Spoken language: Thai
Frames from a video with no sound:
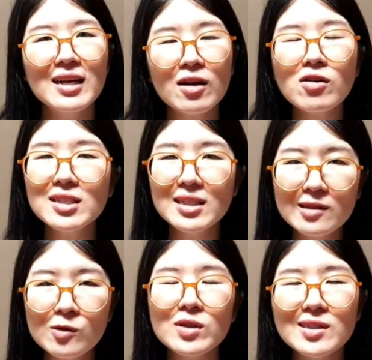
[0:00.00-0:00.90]
แล้วก็ชิ้น
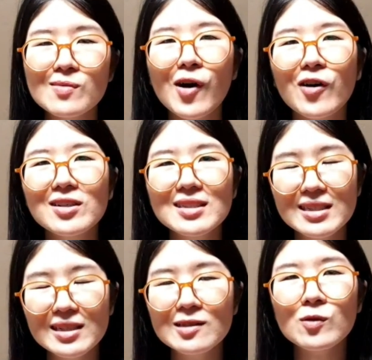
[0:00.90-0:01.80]
ส่วนสมอง
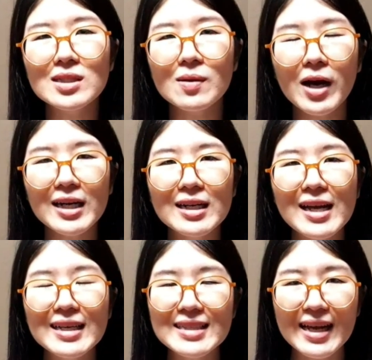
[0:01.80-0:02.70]
ชิ้นส่วนสำคัญ
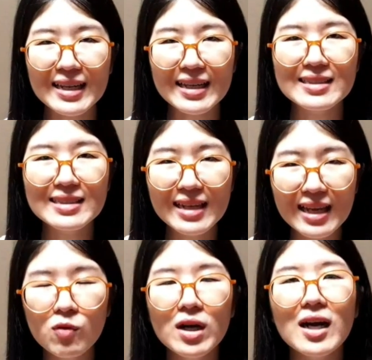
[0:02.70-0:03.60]
ใน Salience
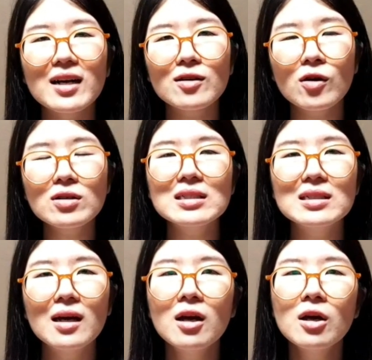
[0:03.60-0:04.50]
Network อ่ะก็คื
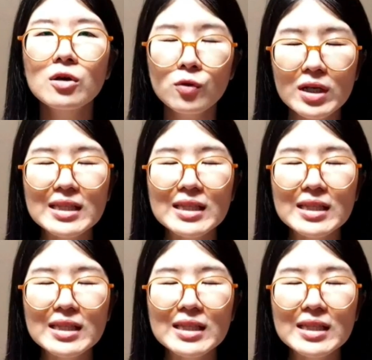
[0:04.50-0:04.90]
อคุณ